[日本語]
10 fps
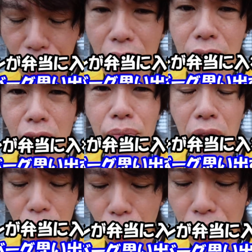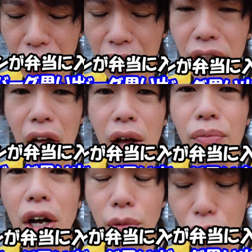おかんが弁当に入れてた
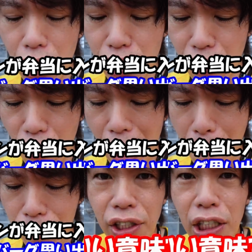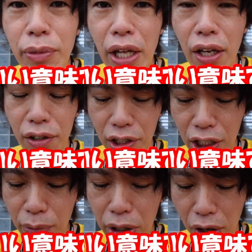ハンバーグ思い出すわこれいい意味で
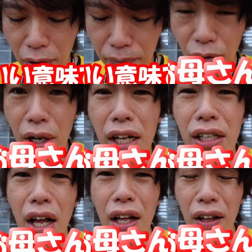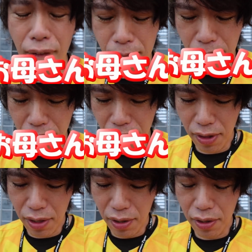いい意味でよお母さん
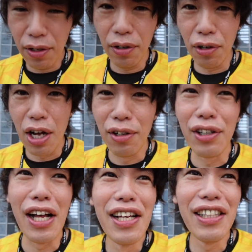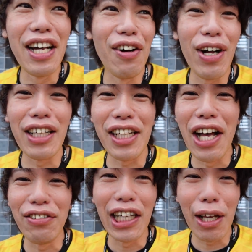おかおかなんかお母さん
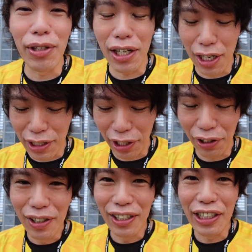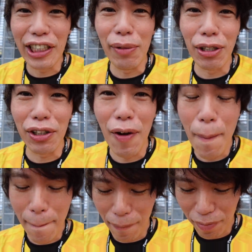亡くなったみたいな感じだけど生きてますよ
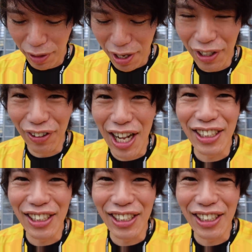お